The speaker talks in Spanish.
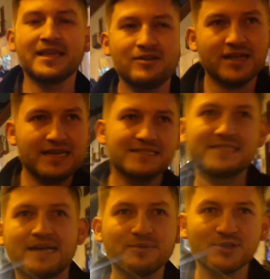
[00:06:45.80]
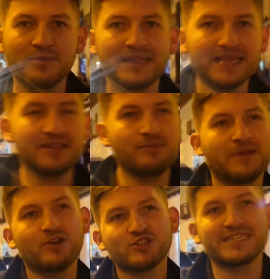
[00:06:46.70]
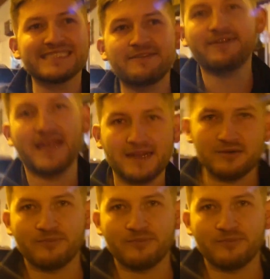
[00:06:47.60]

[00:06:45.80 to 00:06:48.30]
lo que les estamos comentando, pero otras difieren un